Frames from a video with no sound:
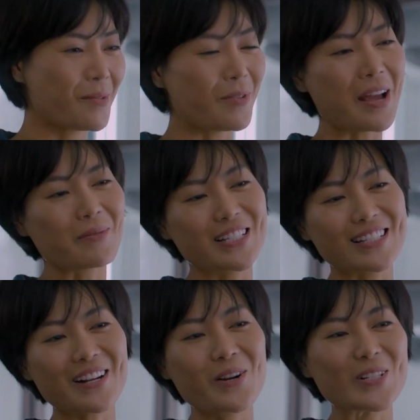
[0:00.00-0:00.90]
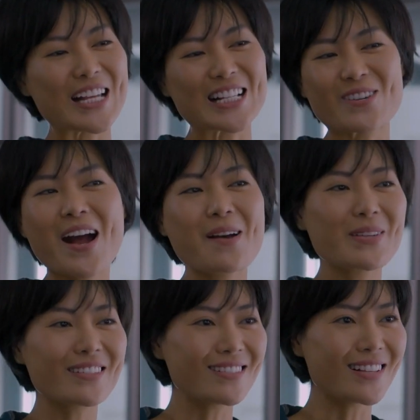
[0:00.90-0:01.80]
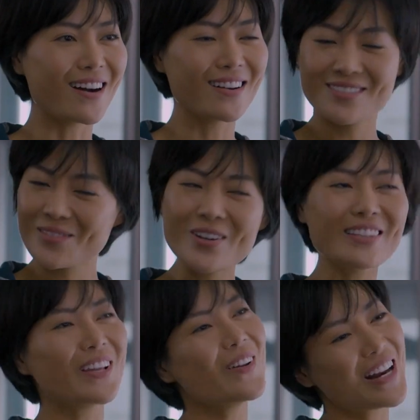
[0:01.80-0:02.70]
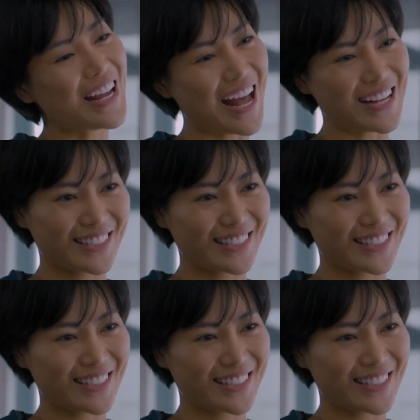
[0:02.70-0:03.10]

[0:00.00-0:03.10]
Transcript: Bọn em có chính sách đổi trả trong hai mươi tư giờ. Uy tín luôn anh ạ.